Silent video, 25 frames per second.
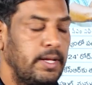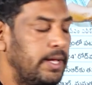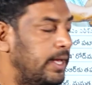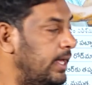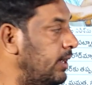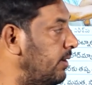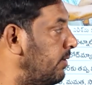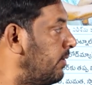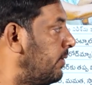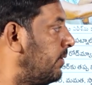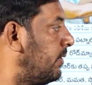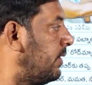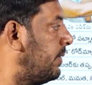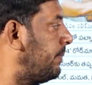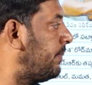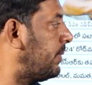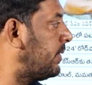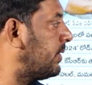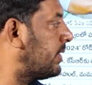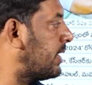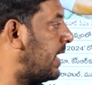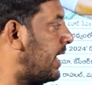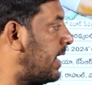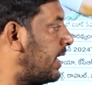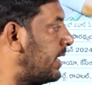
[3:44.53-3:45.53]
వీళ్ళు
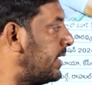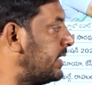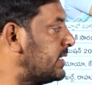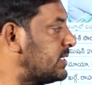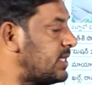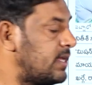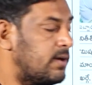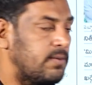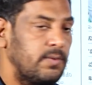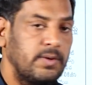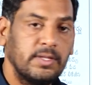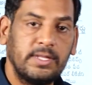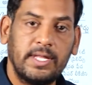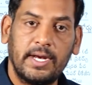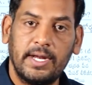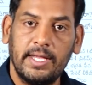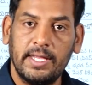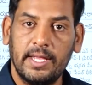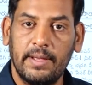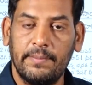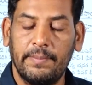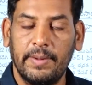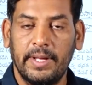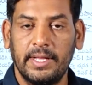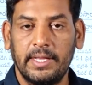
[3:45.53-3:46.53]
ఇప్పుడు కాంగ్రెస్లో
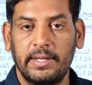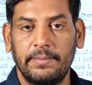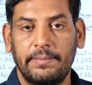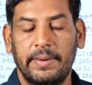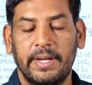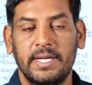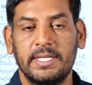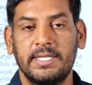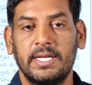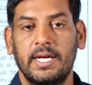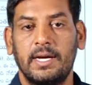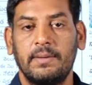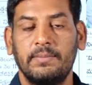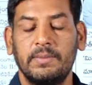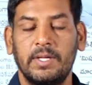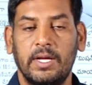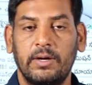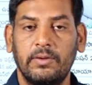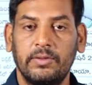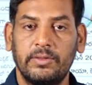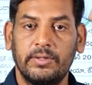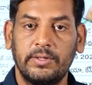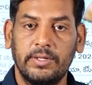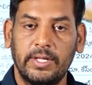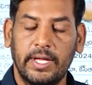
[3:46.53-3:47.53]
కోతారని చెప్పి అయితే ప్రచారం
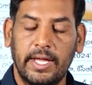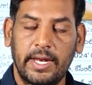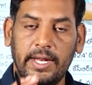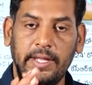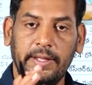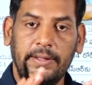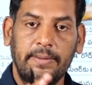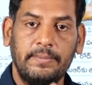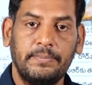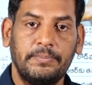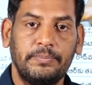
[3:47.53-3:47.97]
జరుగుతుంది కానీ